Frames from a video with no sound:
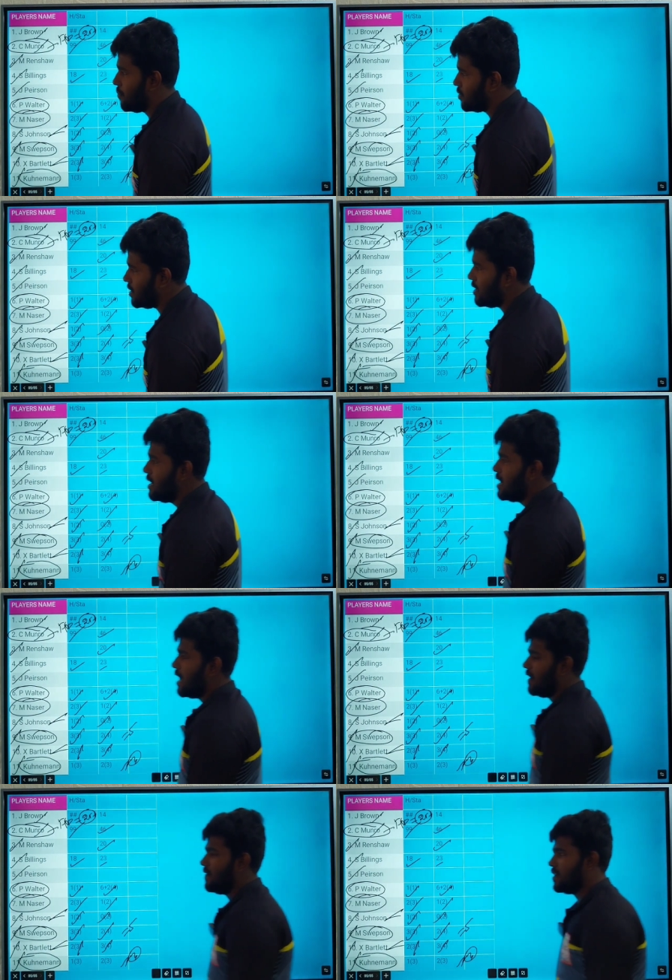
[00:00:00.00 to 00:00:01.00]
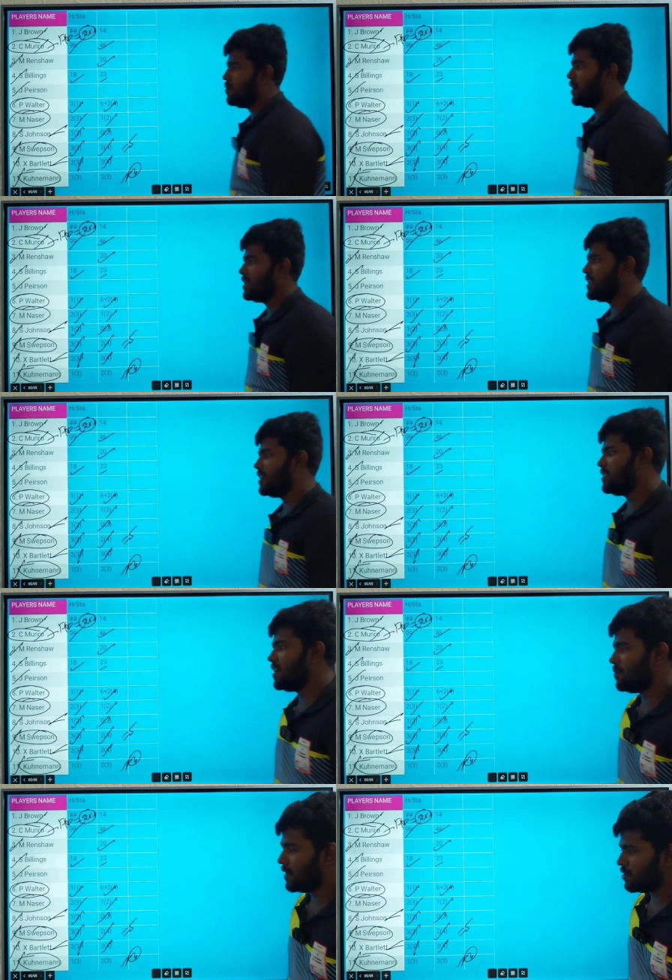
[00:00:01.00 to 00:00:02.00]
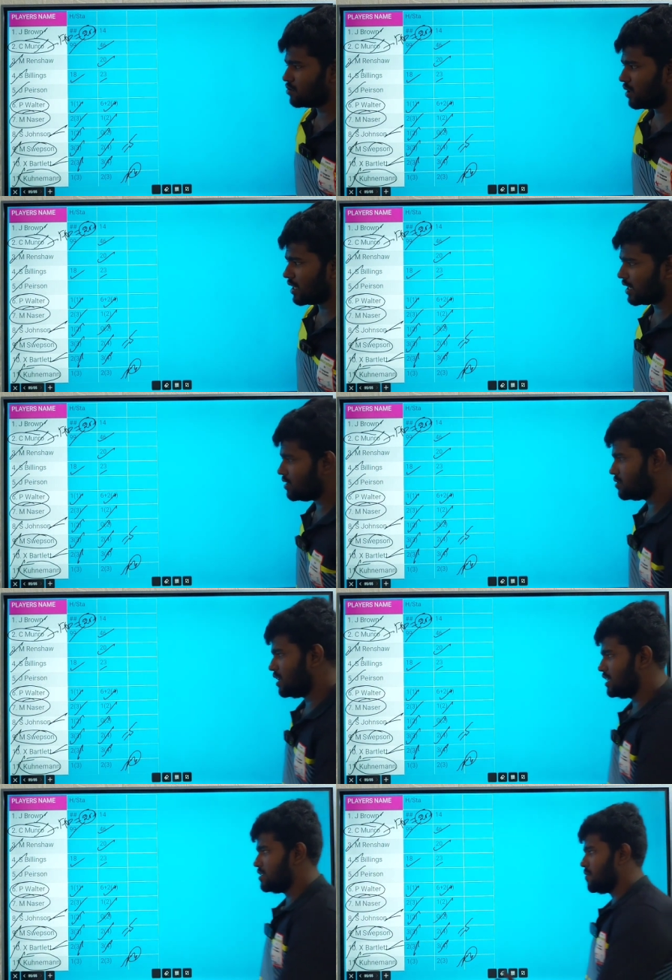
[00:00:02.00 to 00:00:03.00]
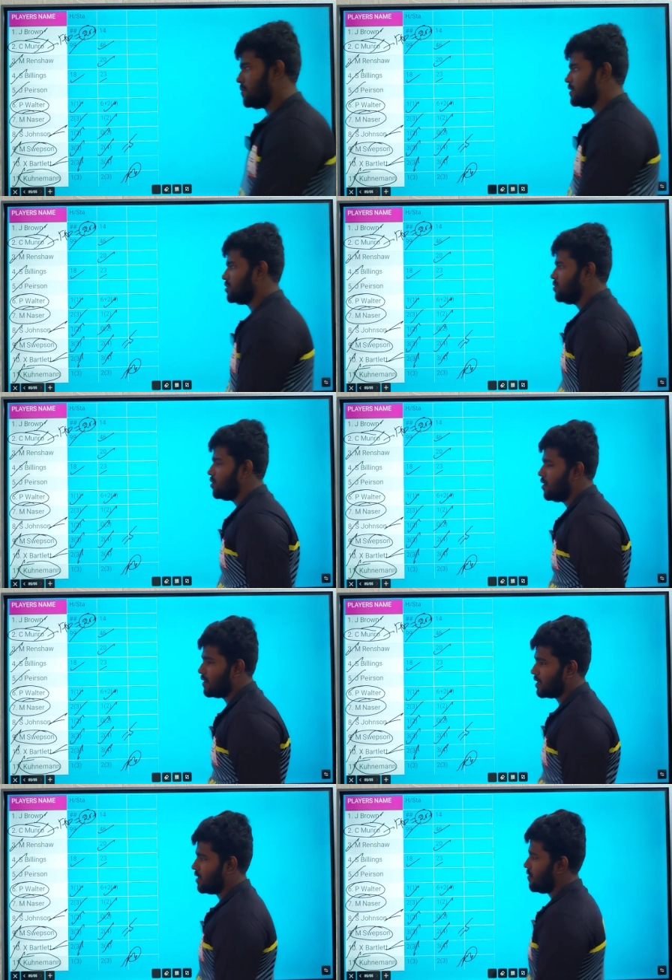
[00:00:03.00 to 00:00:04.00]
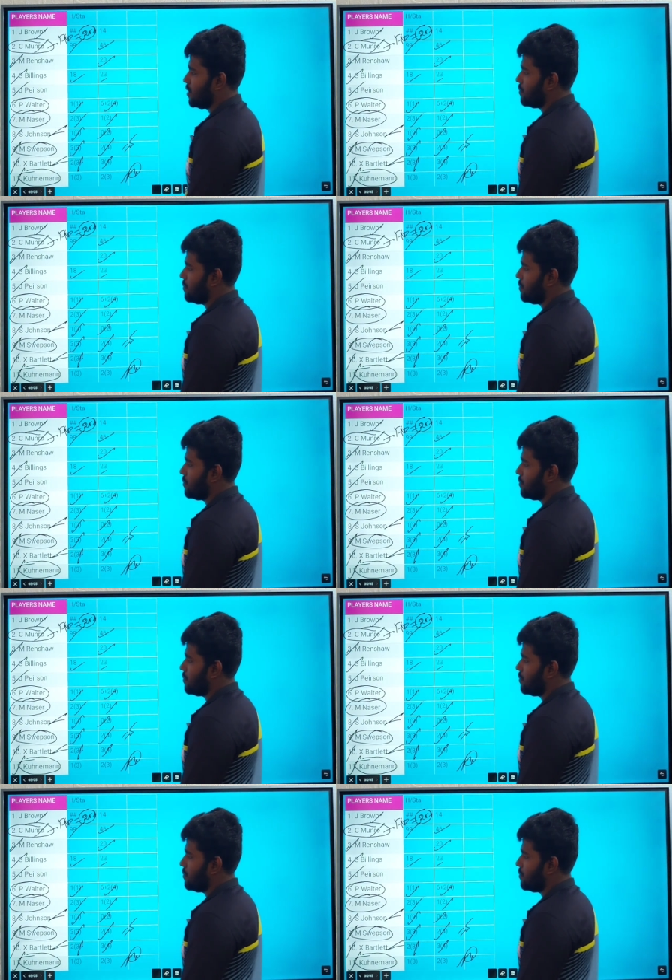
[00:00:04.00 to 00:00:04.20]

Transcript: வாய்ப்பு வந்து அதிகமா இருக்குது அப்படின்னு சொல்றாங்க சொன்னால ஜிம்மி பீர்சனும் உள்ள வர்றதுக்கான